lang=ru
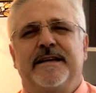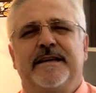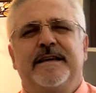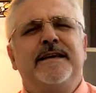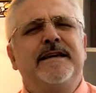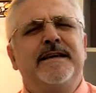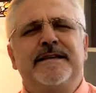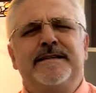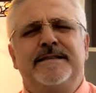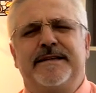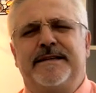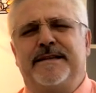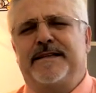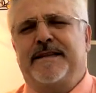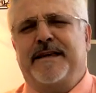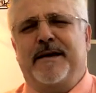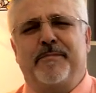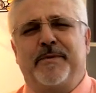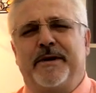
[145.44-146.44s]

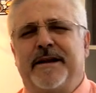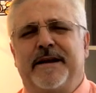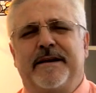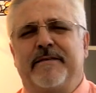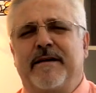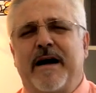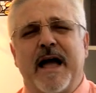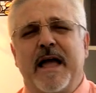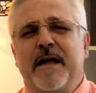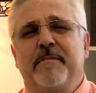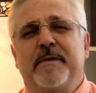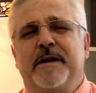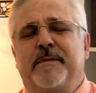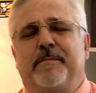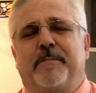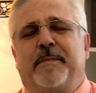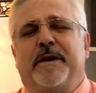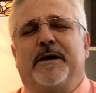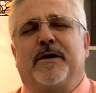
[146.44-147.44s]
изредка
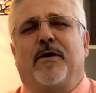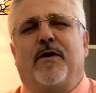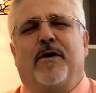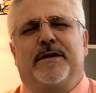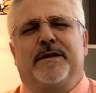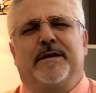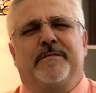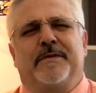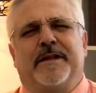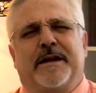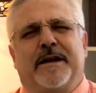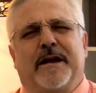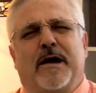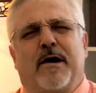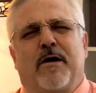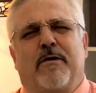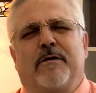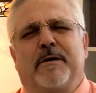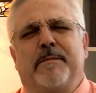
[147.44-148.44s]
прерываемых приходом
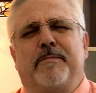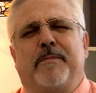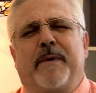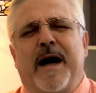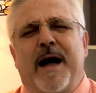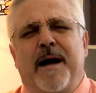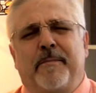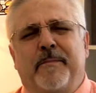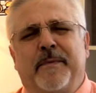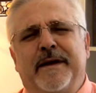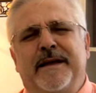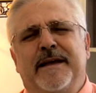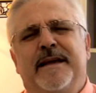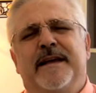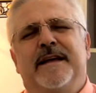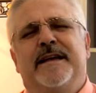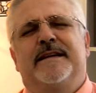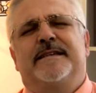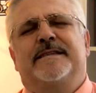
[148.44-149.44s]
дорогого папы
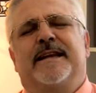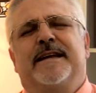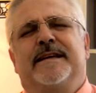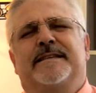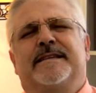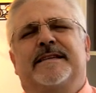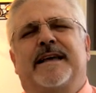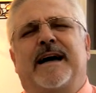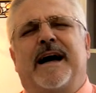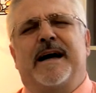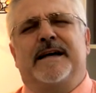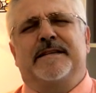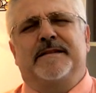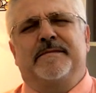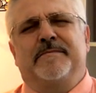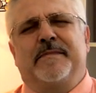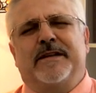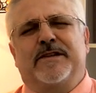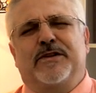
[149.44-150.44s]
с
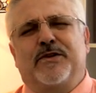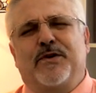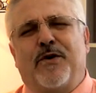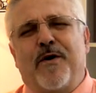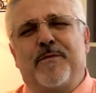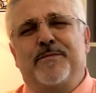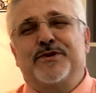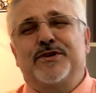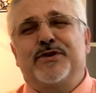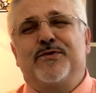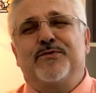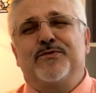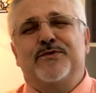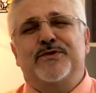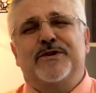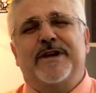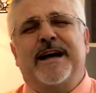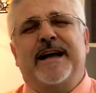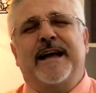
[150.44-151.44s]
рассказом о том, что
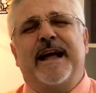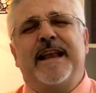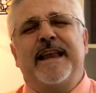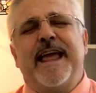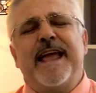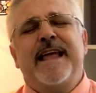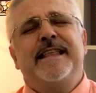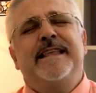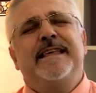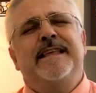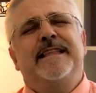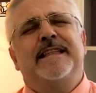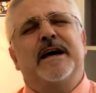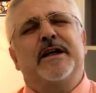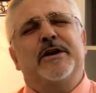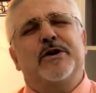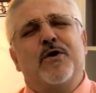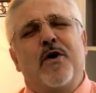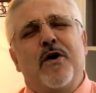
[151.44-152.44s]
узкоколейные
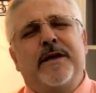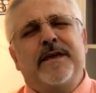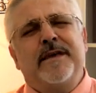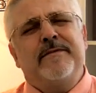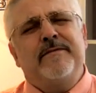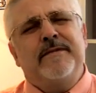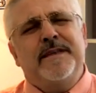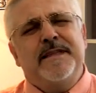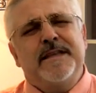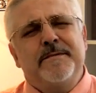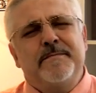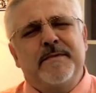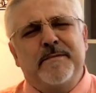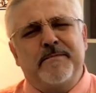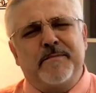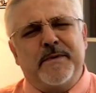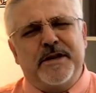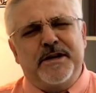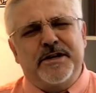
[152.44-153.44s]
дороги,
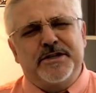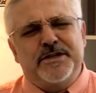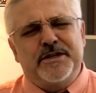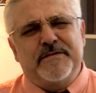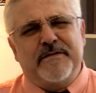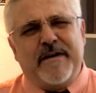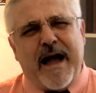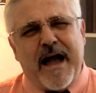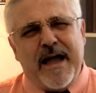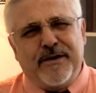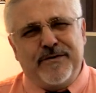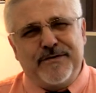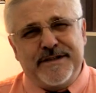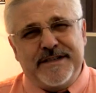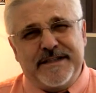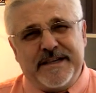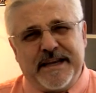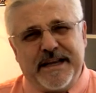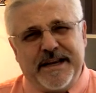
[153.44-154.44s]
видимо, переживают
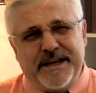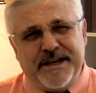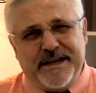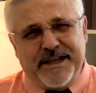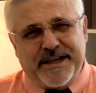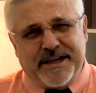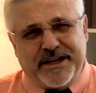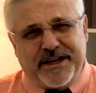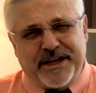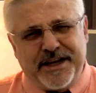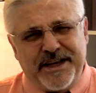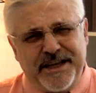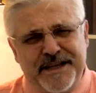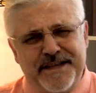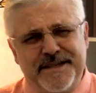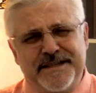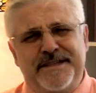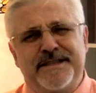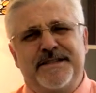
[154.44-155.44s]
сильный
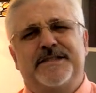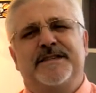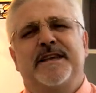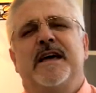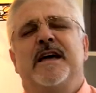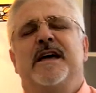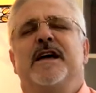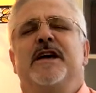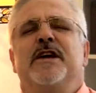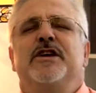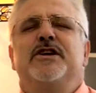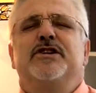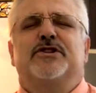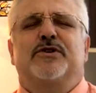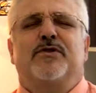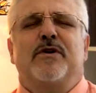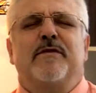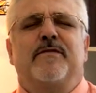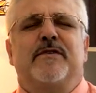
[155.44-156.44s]
кризис и
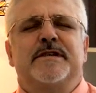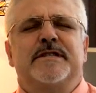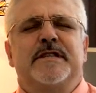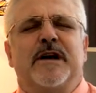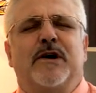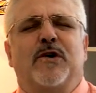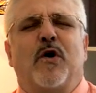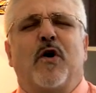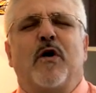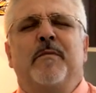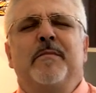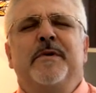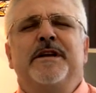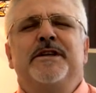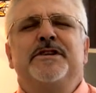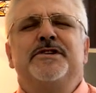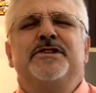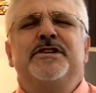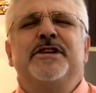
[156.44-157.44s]
что его
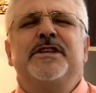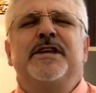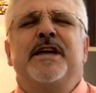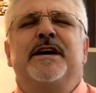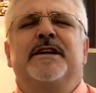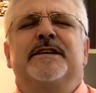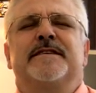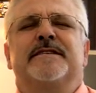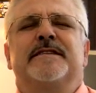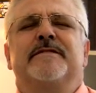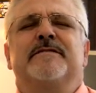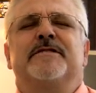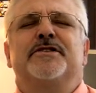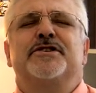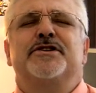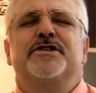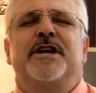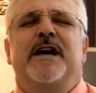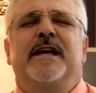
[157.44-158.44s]
знакомый инженер
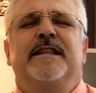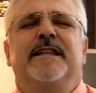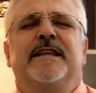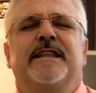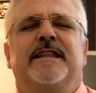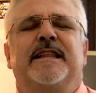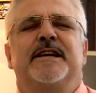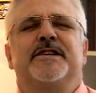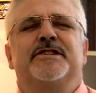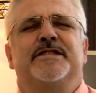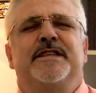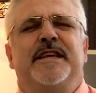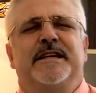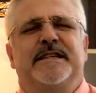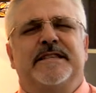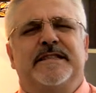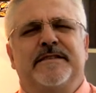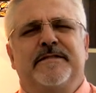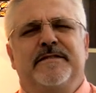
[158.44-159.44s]
совершенно
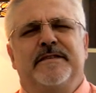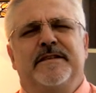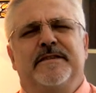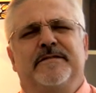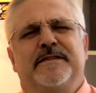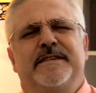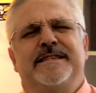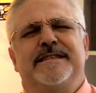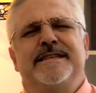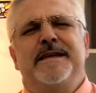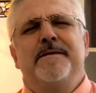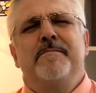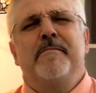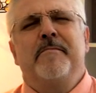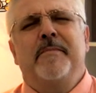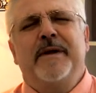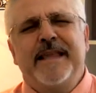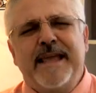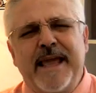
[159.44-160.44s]
тождественного с
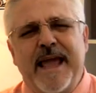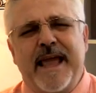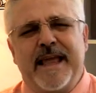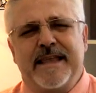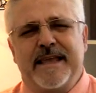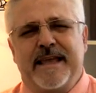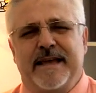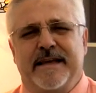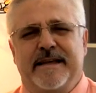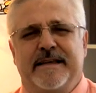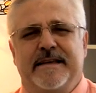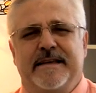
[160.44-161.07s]
ним мнения.